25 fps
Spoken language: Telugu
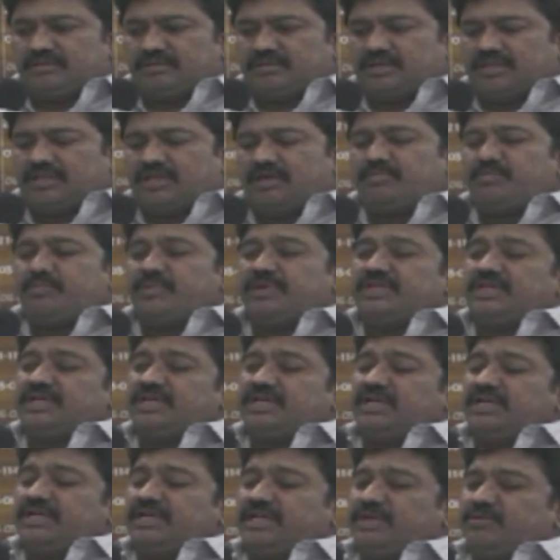దాదాపు మా
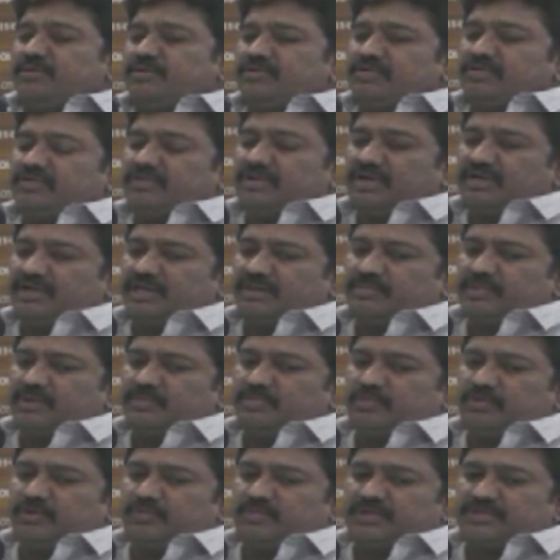దగ్గర ఎనిమిది వందల డెబ్బై
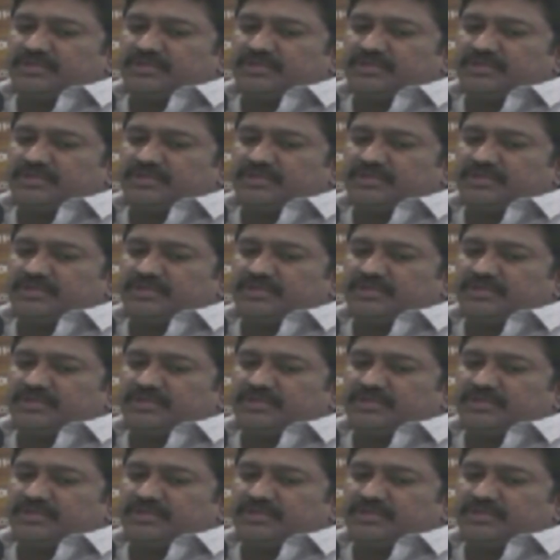మూడు